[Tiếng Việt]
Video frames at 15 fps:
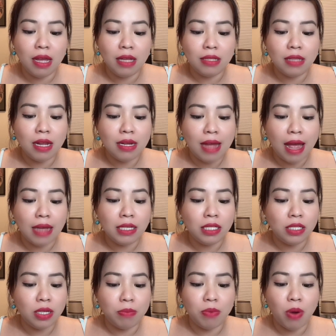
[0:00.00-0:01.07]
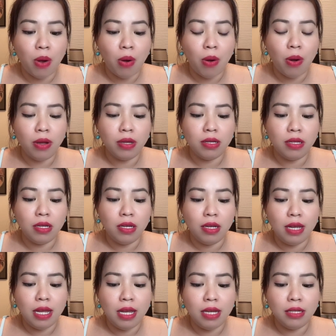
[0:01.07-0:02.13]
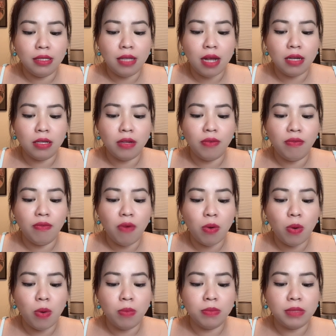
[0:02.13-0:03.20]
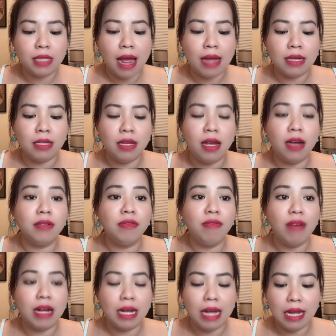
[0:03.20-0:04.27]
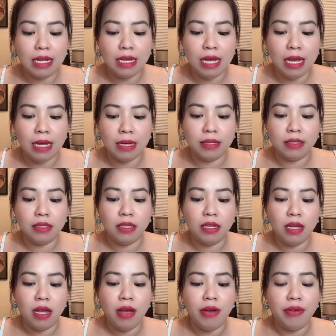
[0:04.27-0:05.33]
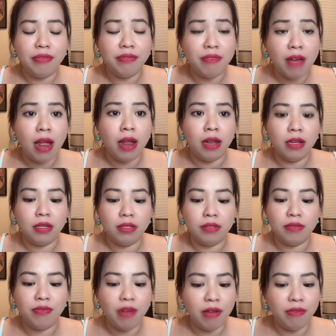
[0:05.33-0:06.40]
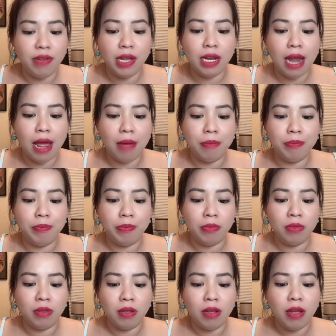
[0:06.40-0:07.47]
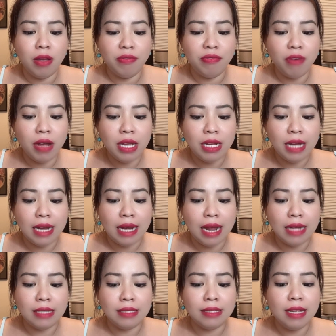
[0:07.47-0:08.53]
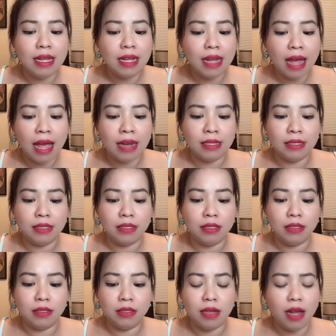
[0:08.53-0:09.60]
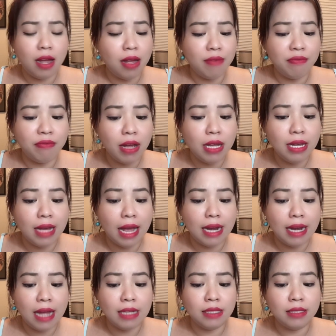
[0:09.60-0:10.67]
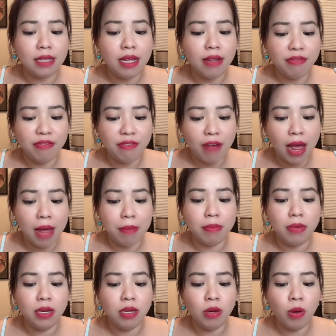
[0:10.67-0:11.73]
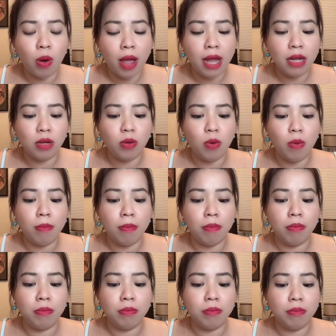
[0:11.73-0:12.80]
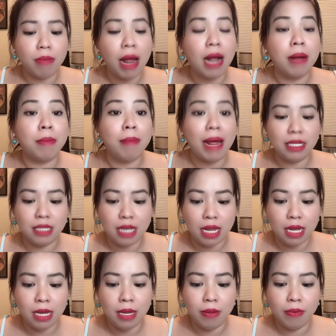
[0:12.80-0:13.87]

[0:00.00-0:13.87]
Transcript: tất cả sụp đổ hiện thực vô cùng tàn nhẫn và khắc nghiệt về về việt nam với khả năng tiếng anh à, với khả năng tiếng pháp lưu loát cùng bằng bác sĩ